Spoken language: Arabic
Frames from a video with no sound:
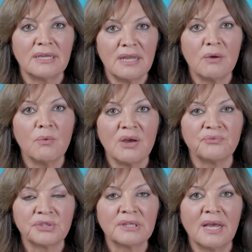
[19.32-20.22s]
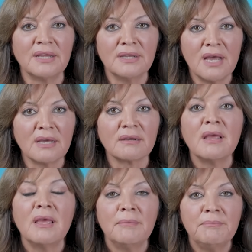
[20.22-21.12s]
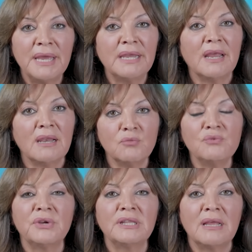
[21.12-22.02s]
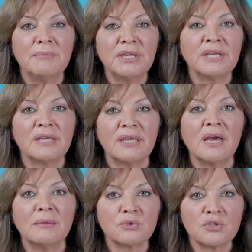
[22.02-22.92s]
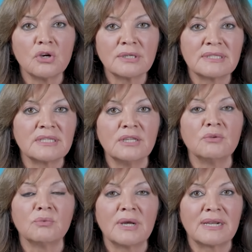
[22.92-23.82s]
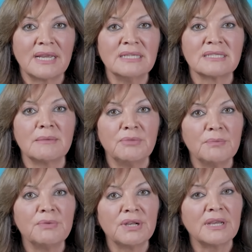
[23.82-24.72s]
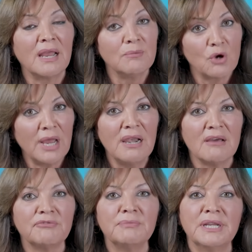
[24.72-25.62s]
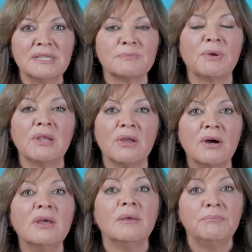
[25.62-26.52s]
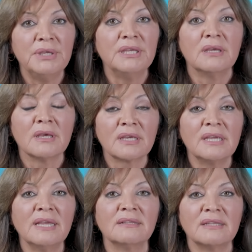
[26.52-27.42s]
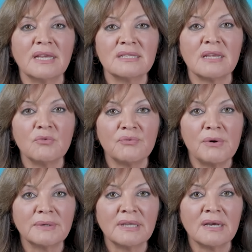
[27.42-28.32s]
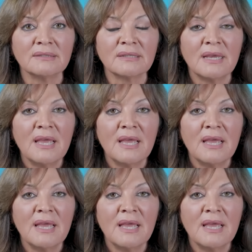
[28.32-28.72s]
لوقف اطلاق النار بين الموفد الامريكي اموس هوكستين والرئيس نبيه بري المكلف من حزب الله بقياده هذه المفاوضات